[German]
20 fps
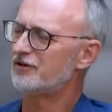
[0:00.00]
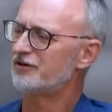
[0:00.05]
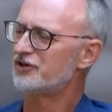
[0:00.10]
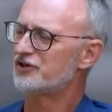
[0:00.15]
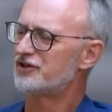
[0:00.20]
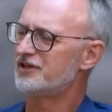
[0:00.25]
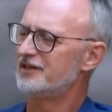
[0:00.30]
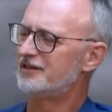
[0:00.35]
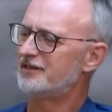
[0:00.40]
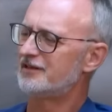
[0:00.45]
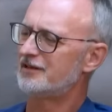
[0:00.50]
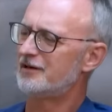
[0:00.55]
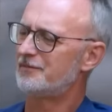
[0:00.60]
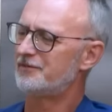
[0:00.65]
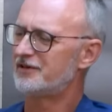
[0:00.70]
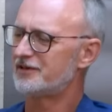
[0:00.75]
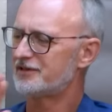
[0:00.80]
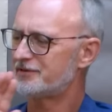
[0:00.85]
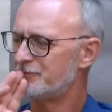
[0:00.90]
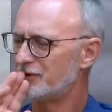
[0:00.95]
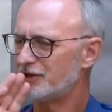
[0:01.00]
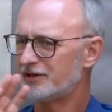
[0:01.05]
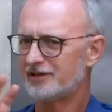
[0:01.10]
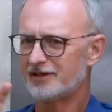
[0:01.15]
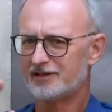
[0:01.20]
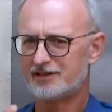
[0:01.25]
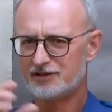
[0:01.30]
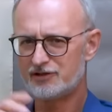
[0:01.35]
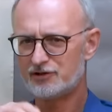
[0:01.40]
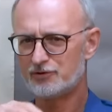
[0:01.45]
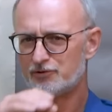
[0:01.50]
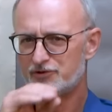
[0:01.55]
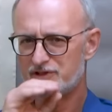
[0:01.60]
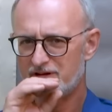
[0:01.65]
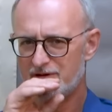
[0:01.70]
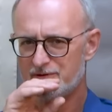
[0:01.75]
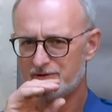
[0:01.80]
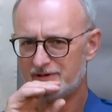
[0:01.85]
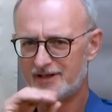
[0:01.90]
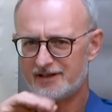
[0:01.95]
angeschnitten, aber das möchte ich den
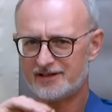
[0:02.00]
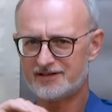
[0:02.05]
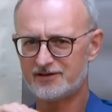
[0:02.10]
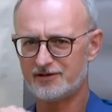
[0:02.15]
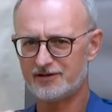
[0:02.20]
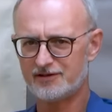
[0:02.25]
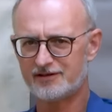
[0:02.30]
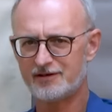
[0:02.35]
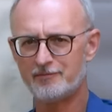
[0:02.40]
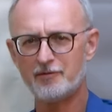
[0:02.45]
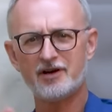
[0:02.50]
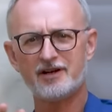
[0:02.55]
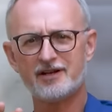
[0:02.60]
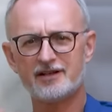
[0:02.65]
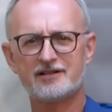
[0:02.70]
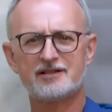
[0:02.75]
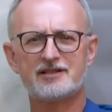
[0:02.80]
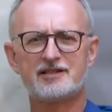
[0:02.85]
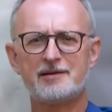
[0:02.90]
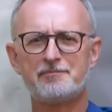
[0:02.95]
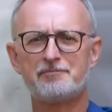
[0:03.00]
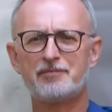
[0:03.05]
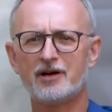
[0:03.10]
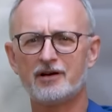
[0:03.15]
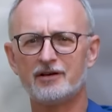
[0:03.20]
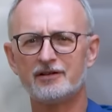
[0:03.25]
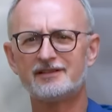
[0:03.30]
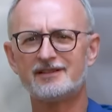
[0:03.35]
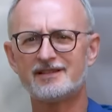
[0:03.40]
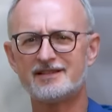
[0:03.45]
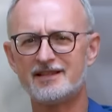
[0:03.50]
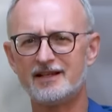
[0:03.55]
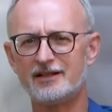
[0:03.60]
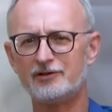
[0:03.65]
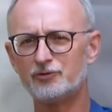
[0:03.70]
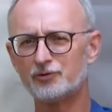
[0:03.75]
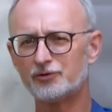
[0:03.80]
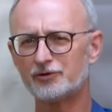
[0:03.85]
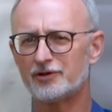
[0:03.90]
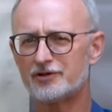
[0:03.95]
Zuschauern gleich sagen, da mache ich eine separate
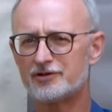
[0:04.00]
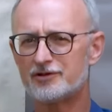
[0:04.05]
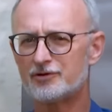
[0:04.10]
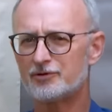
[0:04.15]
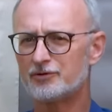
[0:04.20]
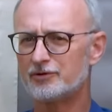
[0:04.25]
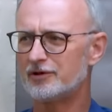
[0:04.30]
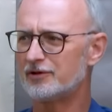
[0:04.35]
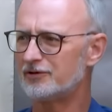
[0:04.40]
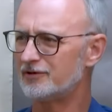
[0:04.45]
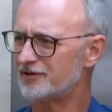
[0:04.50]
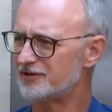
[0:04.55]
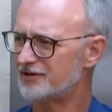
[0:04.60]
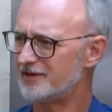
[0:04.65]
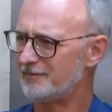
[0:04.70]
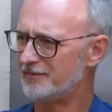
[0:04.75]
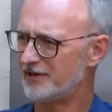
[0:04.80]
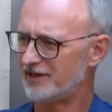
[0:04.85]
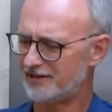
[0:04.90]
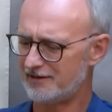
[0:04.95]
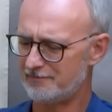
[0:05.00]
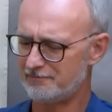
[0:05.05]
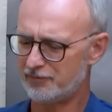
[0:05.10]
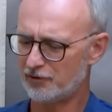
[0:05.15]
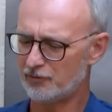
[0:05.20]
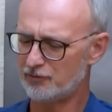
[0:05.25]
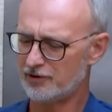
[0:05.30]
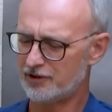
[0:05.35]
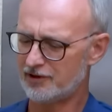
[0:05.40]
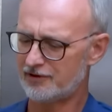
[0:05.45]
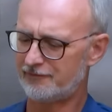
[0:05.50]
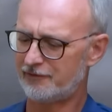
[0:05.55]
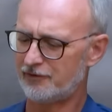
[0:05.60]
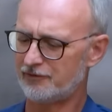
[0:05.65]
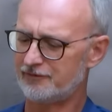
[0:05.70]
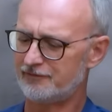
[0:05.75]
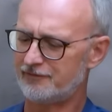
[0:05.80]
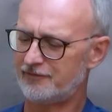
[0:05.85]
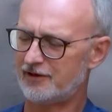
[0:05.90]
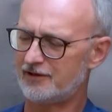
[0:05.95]
Sendung dazu. Du hast nämlich den Bruch
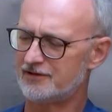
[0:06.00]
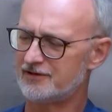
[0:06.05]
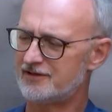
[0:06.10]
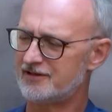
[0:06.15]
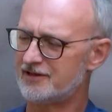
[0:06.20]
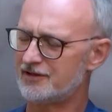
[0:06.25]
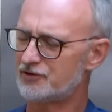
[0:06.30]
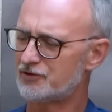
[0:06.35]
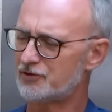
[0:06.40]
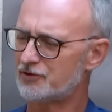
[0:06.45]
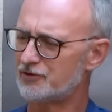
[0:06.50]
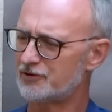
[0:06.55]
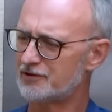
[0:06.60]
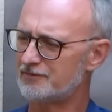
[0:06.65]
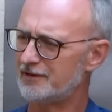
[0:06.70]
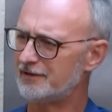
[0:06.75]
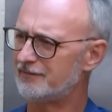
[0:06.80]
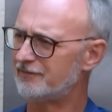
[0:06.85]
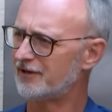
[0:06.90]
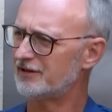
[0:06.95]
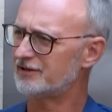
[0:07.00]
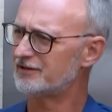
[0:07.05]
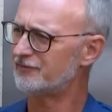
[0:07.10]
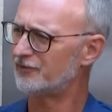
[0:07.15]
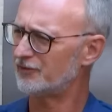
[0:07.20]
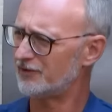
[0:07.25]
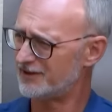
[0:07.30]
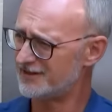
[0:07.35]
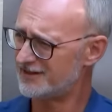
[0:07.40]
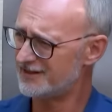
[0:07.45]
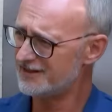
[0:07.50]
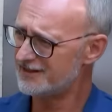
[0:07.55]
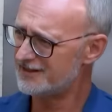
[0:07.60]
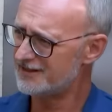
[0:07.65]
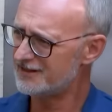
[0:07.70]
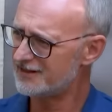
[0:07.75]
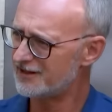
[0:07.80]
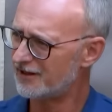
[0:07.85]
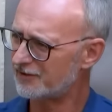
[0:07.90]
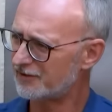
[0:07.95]
von Franziskus mit Franz von
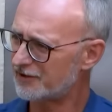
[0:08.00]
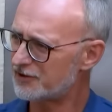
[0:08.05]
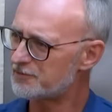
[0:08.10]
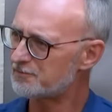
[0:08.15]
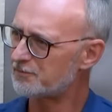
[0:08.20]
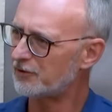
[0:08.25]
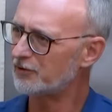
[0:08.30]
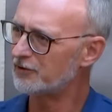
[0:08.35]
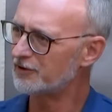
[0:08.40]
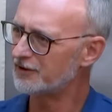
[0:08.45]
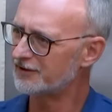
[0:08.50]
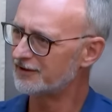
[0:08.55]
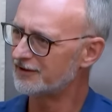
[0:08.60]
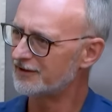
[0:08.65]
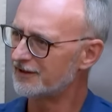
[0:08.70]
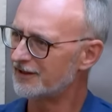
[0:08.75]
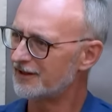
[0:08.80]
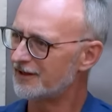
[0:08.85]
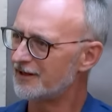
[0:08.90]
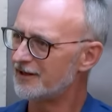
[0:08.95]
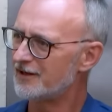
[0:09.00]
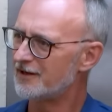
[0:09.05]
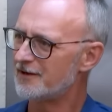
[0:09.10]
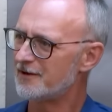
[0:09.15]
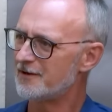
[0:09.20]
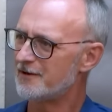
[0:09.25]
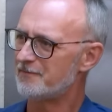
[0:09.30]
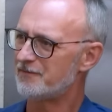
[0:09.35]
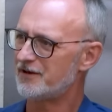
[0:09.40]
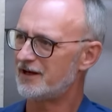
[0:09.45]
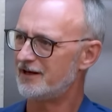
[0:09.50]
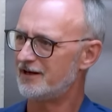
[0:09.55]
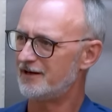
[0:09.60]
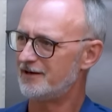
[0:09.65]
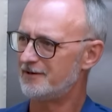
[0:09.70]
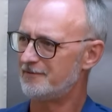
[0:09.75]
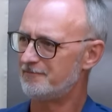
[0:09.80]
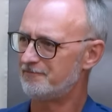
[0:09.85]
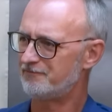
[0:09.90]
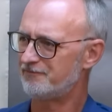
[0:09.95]
Assisi angesprochen.
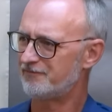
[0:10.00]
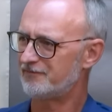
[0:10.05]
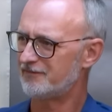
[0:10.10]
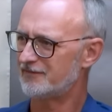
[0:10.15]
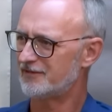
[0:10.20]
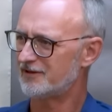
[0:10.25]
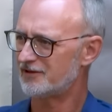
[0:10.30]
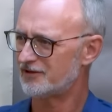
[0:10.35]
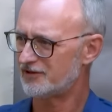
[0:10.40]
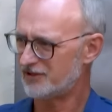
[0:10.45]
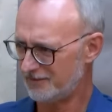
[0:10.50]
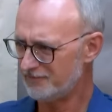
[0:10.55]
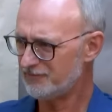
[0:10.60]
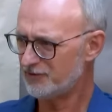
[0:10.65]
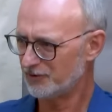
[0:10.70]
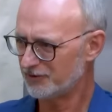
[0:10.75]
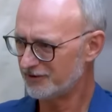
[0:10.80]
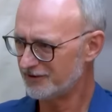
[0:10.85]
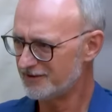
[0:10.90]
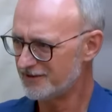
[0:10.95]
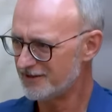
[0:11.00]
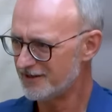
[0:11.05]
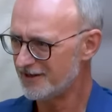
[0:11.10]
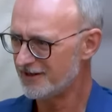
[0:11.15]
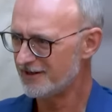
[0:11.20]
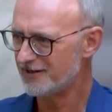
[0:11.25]
Ähm, stimmt, oder?